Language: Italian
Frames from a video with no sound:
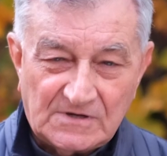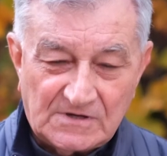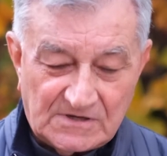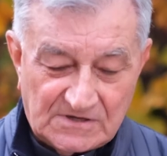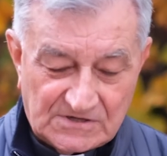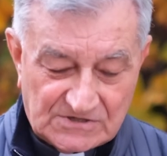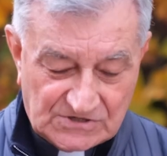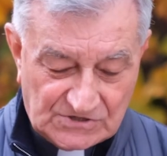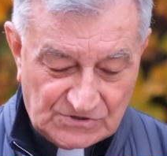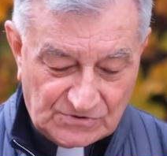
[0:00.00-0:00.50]

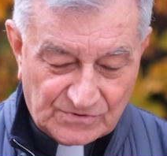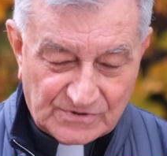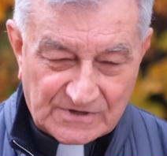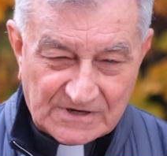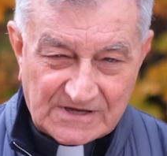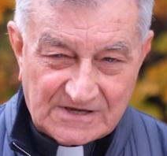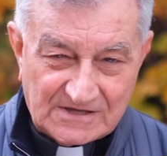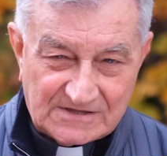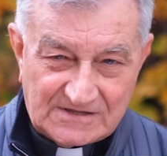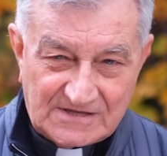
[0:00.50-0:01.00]
il Signore
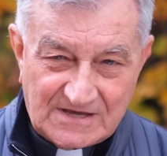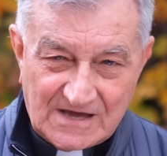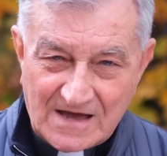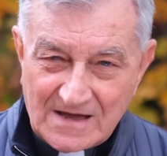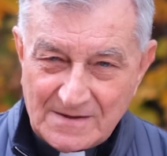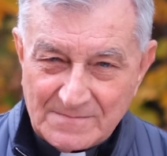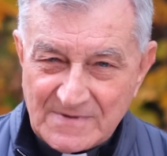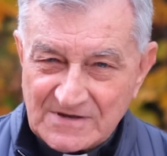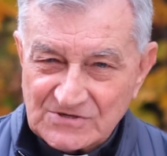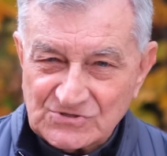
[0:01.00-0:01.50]
che ti
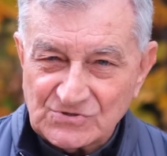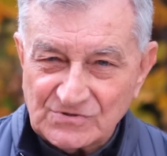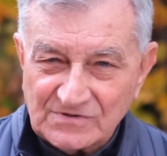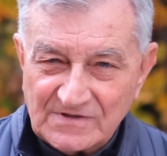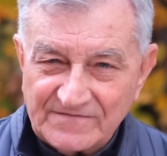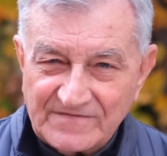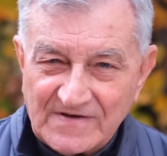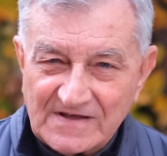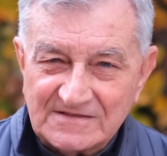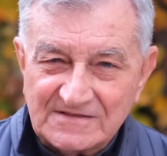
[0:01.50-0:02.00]
ha messo
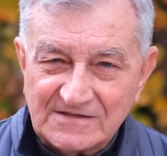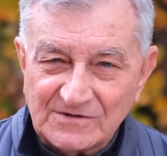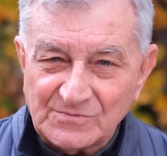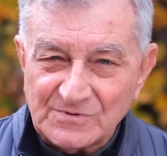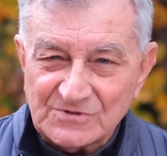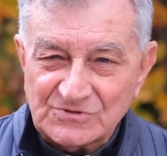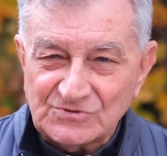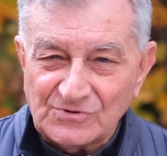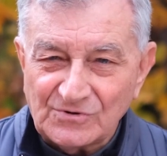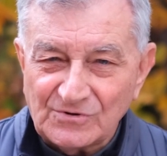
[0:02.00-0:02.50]
davanti
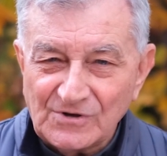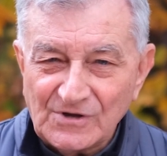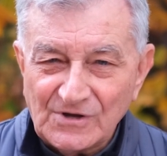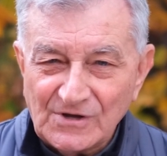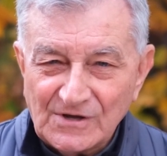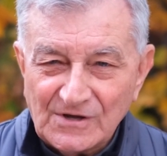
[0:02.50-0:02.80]
questo